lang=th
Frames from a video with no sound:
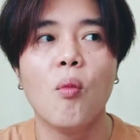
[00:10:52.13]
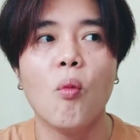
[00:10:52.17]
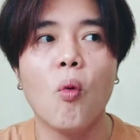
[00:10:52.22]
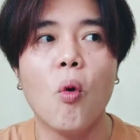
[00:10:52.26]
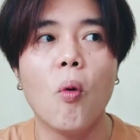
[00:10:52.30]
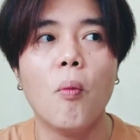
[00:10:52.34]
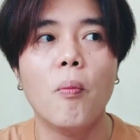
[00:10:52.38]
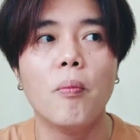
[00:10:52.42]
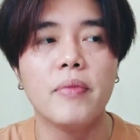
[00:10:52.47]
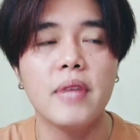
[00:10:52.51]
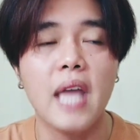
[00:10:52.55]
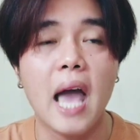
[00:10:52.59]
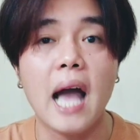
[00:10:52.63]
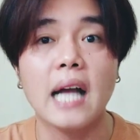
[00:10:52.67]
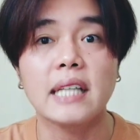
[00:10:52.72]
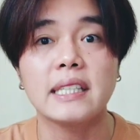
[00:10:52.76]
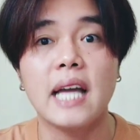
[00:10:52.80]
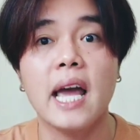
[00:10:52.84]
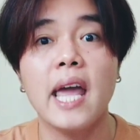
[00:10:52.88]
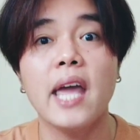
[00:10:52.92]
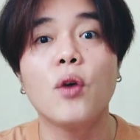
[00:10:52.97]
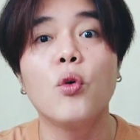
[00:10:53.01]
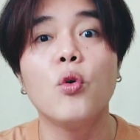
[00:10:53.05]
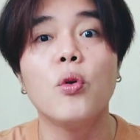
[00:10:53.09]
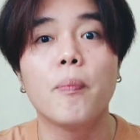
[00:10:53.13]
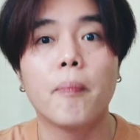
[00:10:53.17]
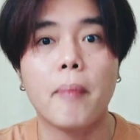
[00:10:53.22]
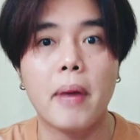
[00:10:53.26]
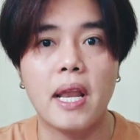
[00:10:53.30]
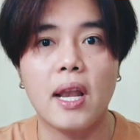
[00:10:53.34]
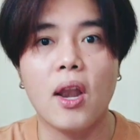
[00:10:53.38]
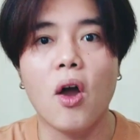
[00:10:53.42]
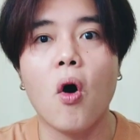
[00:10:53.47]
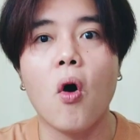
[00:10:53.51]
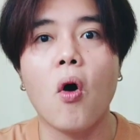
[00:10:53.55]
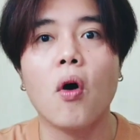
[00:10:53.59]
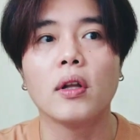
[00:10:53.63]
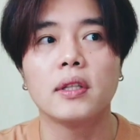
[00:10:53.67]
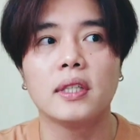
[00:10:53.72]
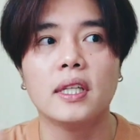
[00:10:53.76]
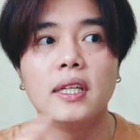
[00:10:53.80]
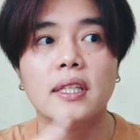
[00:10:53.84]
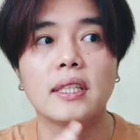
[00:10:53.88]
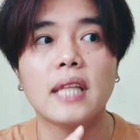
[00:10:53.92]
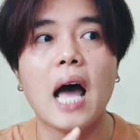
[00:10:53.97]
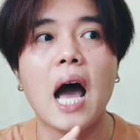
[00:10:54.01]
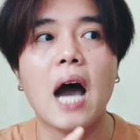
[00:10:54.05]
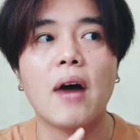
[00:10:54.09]
ผมอยากจะให้คุณไปลองถึ
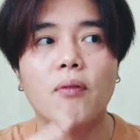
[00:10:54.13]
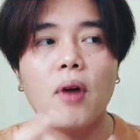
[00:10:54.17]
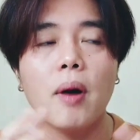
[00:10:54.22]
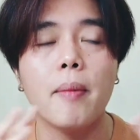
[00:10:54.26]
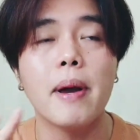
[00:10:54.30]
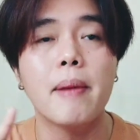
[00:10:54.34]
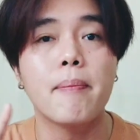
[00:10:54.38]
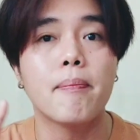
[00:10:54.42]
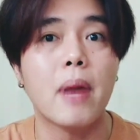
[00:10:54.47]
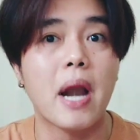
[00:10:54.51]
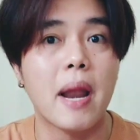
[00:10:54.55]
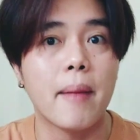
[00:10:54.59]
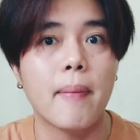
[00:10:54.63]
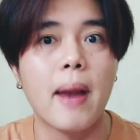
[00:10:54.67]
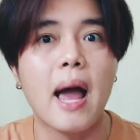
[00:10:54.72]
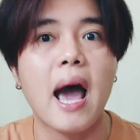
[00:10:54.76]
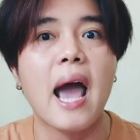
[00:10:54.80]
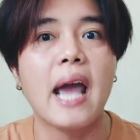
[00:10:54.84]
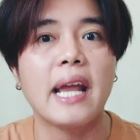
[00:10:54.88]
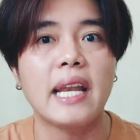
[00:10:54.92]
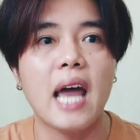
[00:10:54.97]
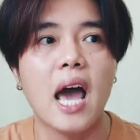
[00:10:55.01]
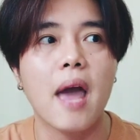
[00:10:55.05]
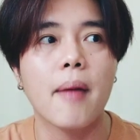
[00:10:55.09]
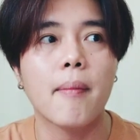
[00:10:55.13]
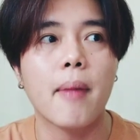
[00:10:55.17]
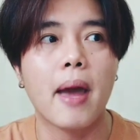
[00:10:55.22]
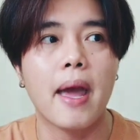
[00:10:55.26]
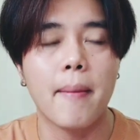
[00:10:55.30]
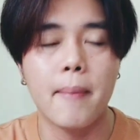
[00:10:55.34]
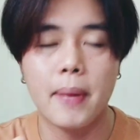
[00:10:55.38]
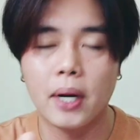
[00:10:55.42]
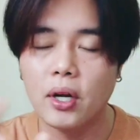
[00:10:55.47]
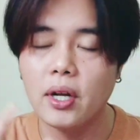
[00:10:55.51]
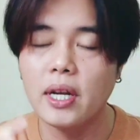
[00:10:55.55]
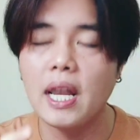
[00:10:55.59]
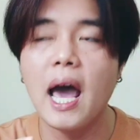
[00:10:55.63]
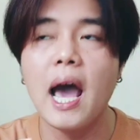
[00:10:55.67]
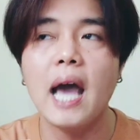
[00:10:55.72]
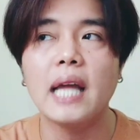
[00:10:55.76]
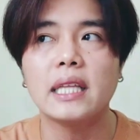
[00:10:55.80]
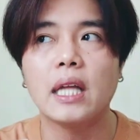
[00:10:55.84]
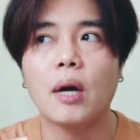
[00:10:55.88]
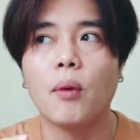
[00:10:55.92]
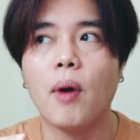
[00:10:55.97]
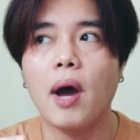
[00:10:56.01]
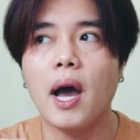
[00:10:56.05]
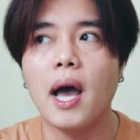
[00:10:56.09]
งถามว่ามันบลายๆได้ไหมมันก็ได้
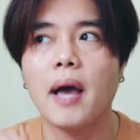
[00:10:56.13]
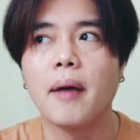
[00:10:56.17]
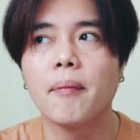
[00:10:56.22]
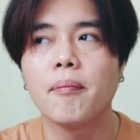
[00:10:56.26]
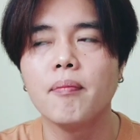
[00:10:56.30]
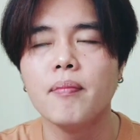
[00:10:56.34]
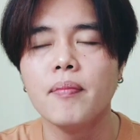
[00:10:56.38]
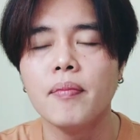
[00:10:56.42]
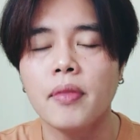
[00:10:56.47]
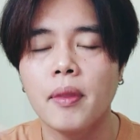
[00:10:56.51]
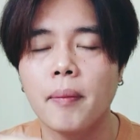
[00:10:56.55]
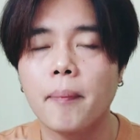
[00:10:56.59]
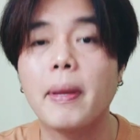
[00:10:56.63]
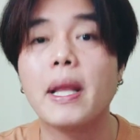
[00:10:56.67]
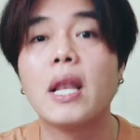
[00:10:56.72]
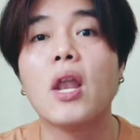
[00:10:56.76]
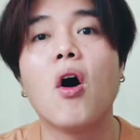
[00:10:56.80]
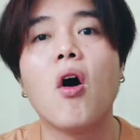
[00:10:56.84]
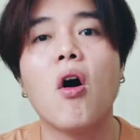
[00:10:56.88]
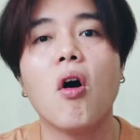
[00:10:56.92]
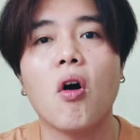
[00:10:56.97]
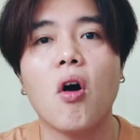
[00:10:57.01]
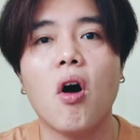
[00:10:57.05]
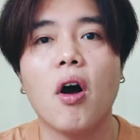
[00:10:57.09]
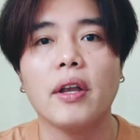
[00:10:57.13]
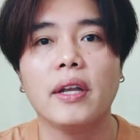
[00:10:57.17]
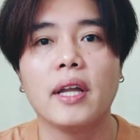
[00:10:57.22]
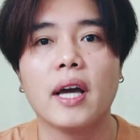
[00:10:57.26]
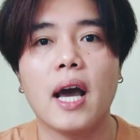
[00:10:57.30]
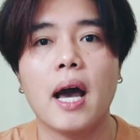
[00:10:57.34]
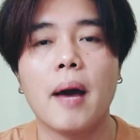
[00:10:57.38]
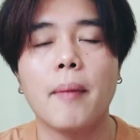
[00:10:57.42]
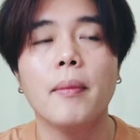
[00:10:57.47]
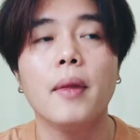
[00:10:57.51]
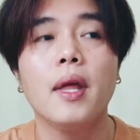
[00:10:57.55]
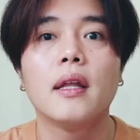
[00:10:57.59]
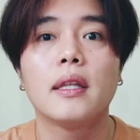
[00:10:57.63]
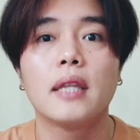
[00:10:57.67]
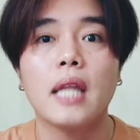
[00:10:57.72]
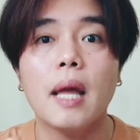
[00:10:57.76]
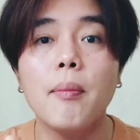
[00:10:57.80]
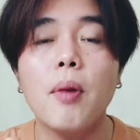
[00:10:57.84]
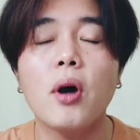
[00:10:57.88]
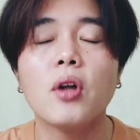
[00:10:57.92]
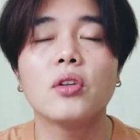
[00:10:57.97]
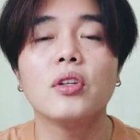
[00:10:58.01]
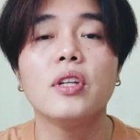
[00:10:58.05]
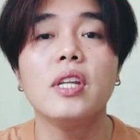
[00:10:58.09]
แต่ว่าไปลองก่อนนะครับ
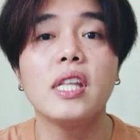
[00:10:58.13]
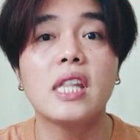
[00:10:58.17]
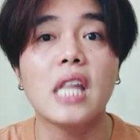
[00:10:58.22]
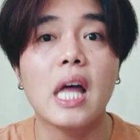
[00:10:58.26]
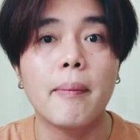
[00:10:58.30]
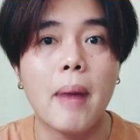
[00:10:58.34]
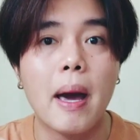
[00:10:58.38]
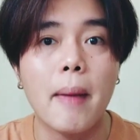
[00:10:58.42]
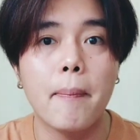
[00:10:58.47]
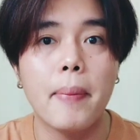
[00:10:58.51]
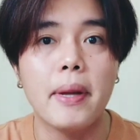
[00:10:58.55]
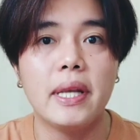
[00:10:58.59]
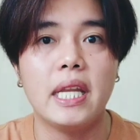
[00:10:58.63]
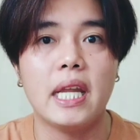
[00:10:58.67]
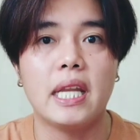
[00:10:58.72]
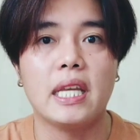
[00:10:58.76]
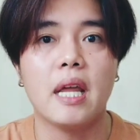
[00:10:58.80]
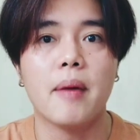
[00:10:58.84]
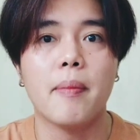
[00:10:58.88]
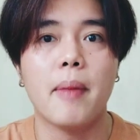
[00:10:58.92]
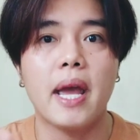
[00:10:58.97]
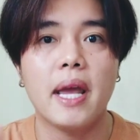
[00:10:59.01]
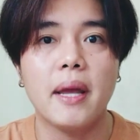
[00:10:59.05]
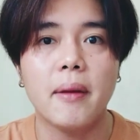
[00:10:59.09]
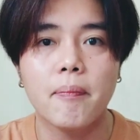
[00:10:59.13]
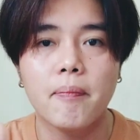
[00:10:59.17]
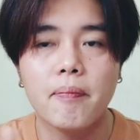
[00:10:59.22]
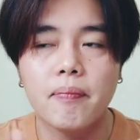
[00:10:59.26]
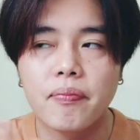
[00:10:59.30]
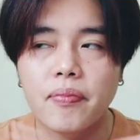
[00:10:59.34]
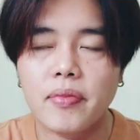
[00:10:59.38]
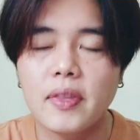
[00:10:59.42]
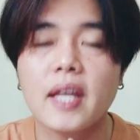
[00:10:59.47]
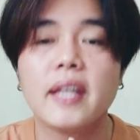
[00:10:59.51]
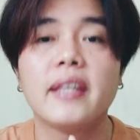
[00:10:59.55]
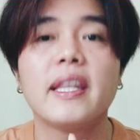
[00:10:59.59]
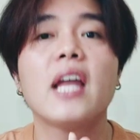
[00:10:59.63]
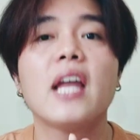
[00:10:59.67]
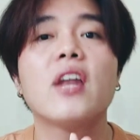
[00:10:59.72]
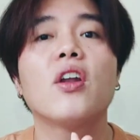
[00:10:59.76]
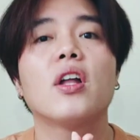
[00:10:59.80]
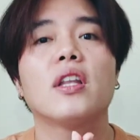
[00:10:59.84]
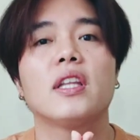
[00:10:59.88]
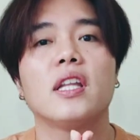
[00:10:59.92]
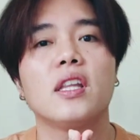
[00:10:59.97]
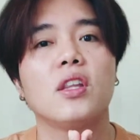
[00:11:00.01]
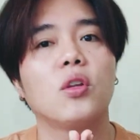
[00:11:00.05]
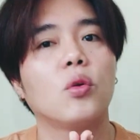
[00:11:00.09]
น้ำหอมตัวนี้สามารถประดิษฐ์ได้ไหมแน่นอ
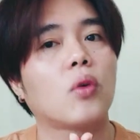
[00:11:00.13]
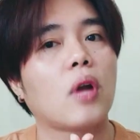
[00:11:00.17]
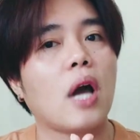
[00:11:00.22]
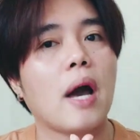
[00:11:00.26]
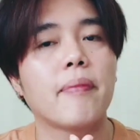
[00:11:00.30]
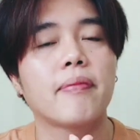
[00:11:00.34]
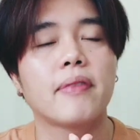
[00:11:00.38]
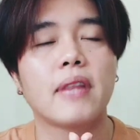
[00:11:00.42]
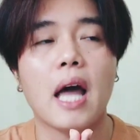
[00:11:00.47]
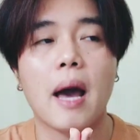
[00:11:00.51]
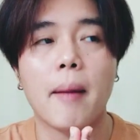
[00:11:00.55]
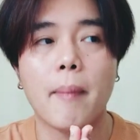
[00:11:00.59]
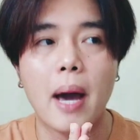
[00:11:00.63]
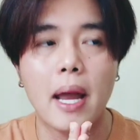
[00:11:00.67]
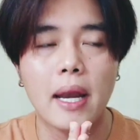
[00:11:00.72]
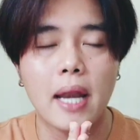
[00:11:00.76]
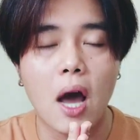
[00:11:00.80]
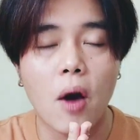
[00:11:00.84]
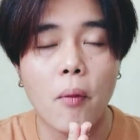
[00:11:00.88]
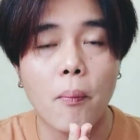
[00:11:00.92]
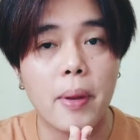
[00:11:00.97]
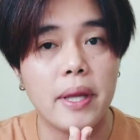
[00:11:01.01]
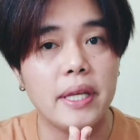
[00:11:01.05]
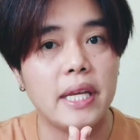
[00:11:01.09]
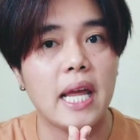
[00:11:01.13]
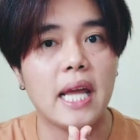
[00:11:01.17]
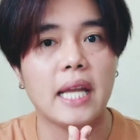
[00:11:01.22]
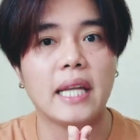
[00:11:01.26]
นที่สุดครับสามารถเอาไปเด